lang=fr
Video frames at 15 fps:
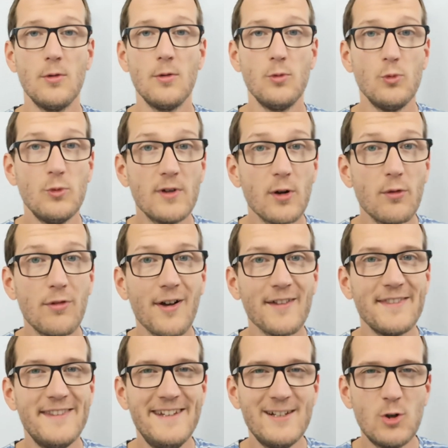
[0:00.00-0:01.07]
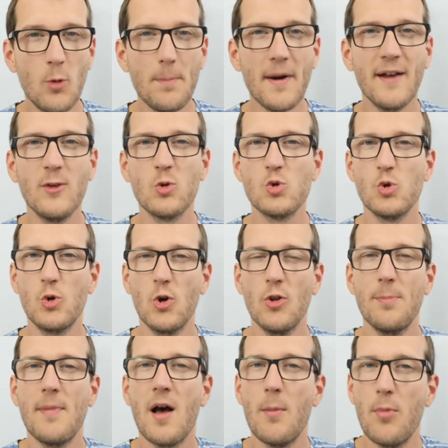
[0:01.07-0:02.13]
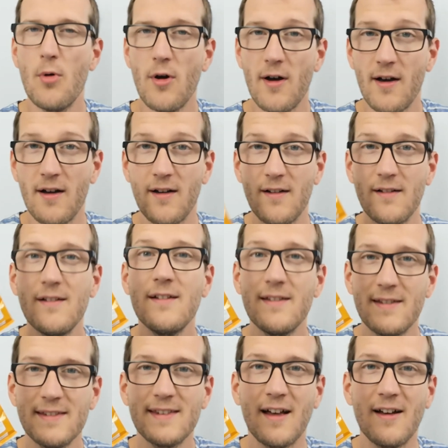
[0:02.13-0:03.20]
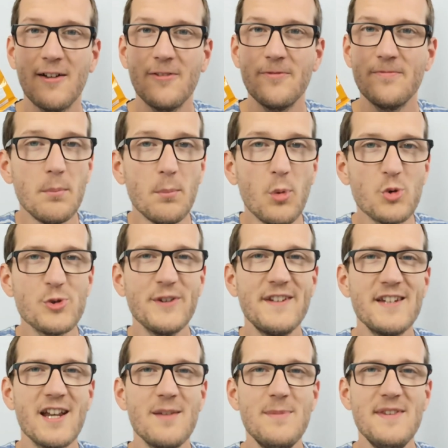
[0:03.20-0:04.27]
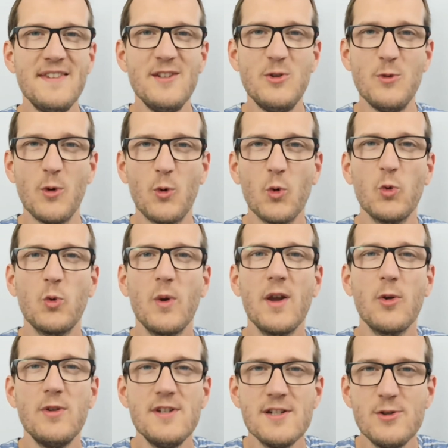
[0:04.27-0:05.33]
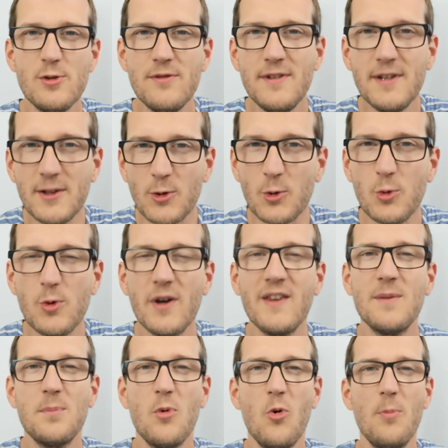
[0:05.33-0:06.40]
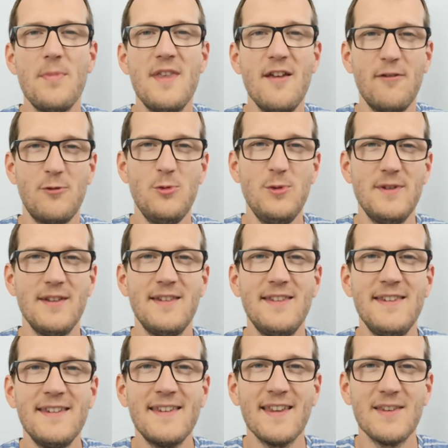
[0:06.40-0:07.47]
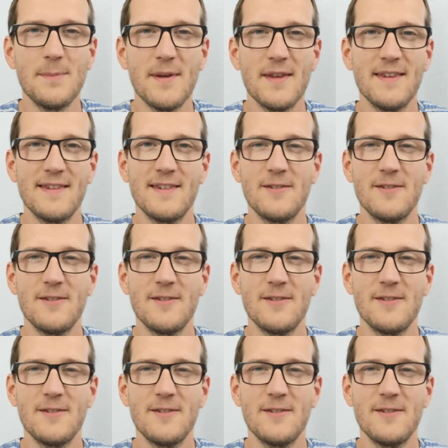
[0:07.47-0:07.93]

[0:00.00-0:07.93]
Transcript: Nous allons voir 10 comparaisons choquantes par rapport à ça. Bonjour, c'est Jérémy. Si tu veux construire une hygiène de vie qui te correspond, bienvenue, c'est ici que ça se passe.